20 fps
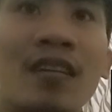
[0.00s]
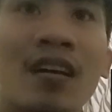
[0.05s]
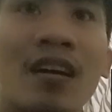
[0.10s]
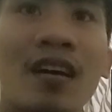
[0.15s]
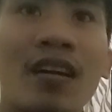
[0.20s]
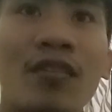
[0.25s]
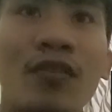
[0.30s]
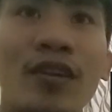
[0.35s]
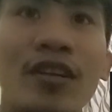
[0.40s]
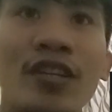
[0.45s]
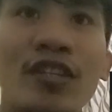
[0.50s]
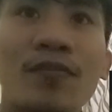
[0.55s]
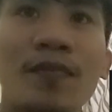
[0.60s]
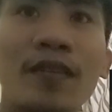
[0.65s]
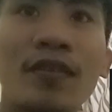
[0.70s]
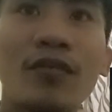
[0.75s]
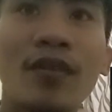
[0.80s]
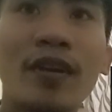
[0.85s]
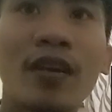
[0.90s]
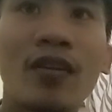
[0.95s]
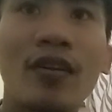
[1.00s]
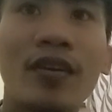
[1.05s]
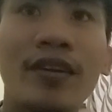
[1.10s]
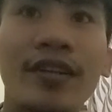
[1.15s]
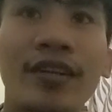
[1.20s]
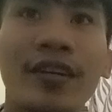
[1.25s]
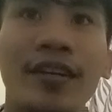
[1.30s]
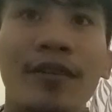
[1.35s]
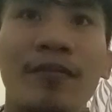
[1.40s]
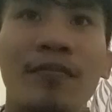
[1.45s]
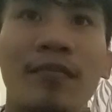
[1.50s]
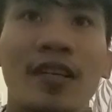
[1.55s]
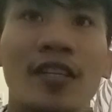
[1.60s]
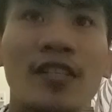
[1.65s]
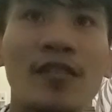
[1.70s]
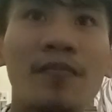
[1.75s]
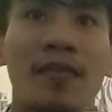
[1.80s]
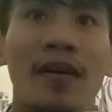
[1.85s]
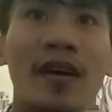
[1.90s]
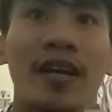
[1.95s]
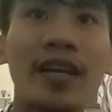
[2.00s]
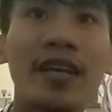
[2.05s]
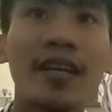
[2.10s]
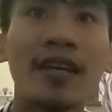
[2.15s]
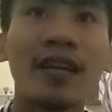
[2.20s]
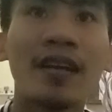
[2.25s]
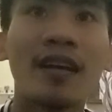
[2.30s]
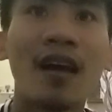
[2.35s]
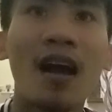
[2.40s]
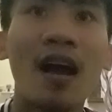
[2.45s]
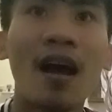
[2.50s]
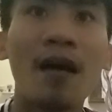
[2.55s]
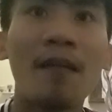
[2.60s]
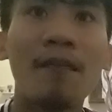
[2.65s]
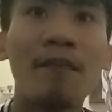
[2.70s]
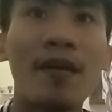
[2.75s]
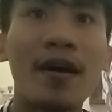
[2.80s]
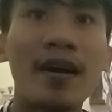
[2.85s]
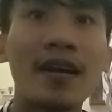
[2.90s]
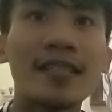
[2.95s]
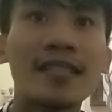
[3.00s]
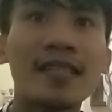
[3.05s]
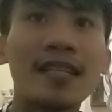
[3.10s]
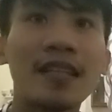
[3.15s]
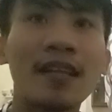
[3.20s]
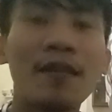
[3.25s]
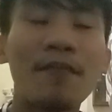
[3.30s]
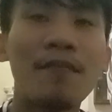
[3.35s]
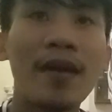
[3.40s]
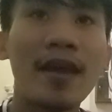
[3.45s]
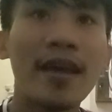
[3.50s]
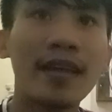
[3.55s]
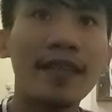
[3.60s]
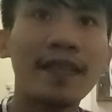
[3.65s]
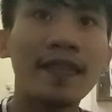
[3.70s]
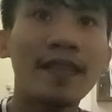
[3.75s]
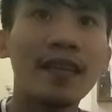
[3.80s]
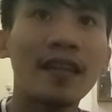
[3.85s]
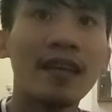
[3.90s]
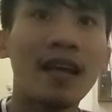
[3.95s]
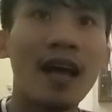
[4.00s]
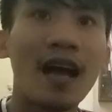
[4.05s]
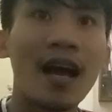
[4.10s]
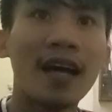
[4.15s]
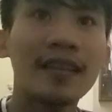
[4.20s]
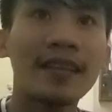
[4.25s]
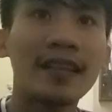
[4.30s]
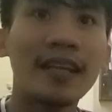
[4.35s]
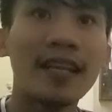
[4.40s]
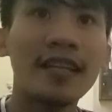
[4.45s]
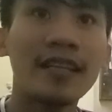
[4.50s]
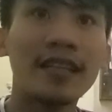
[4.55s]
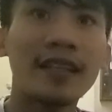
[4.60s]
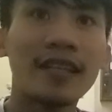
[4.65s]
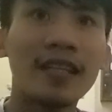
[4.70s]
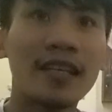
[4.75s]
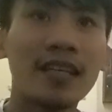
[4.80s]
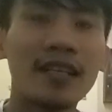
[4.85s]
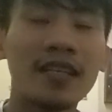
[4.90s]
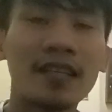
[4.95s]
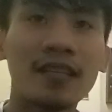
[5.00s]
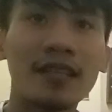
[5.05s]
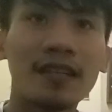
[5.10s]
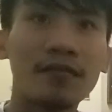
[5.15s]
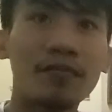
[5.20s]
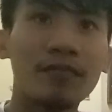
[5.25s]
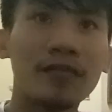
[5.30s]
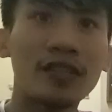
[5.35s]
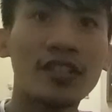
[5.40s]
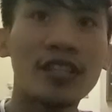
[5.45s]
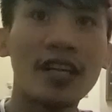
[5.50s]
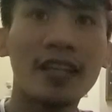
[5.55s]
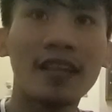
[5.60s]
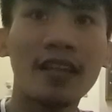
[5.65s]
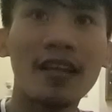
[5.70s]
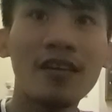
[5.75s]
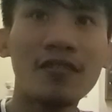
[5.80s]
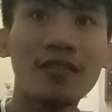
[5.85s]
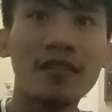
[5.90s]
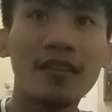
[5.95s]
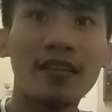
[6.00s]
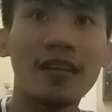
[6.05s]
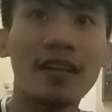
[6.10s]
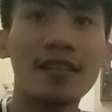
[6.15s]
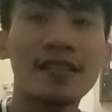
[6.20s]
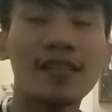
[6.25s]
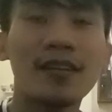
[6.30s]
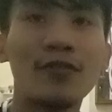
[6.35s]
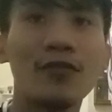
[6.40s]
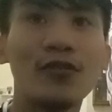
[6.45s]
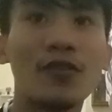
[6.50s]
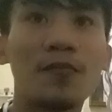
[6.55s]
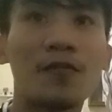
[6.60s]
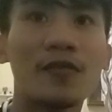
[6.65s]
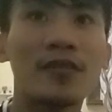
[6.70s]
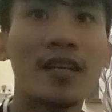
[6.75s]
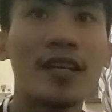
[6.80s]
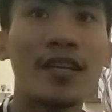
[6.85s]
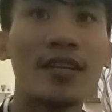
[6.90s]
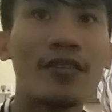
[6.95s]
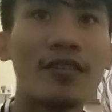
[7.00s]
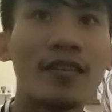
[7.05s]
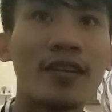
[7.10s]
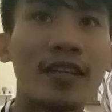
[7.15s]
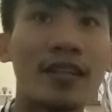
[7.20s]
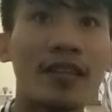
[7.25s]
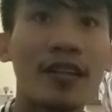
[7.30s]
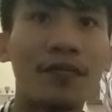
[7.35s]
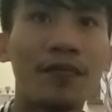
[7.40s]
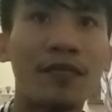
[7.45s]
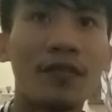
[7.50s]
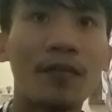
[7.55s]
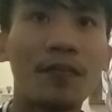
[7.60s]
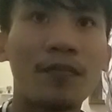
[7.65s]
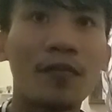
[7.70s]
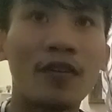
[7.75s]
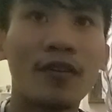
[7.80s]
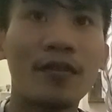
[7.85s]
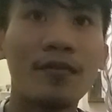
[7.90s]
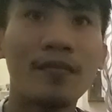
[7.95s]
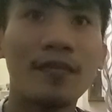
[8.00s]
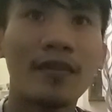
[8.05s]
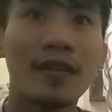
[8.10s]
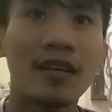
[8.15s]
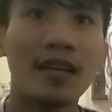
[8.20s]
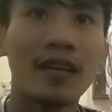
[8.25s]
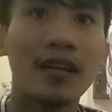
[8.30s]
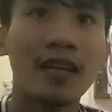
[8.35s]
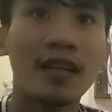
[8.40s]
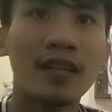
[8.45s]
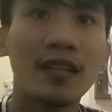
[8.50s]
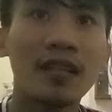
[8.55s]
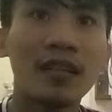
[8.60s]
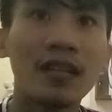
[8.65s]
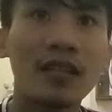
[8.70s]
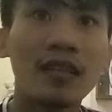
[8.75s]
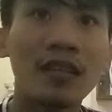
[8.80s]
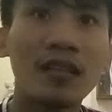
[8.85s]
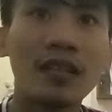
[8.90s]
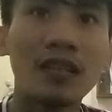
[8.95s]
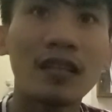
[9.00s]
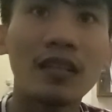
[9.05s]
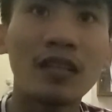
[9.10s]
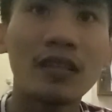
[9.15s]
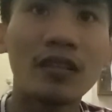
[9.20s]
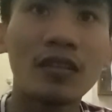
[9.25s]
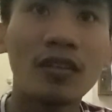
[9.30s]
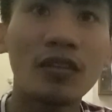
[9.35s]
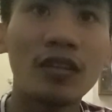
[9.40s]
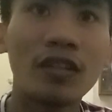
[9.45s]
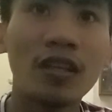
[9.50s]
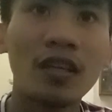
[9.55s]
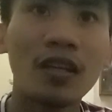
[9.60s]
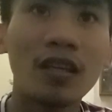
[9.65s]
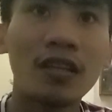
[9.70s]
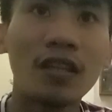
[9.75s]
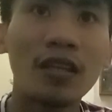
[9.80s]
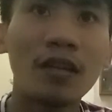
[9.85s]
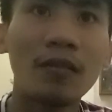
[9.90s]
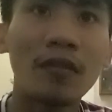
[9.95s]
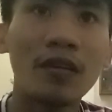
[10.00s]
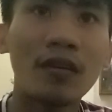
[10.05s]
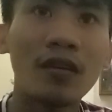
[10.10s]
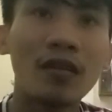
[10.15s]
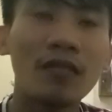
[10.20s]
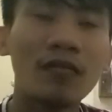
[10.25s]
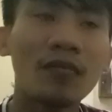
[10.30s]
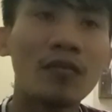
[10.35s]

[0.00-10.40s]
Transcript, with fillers: Arrangement recorder mixed by Barcinabet at Trinity. Shout out at saludo po sa inyo, Guitar for Perm. Ito, di, di ma...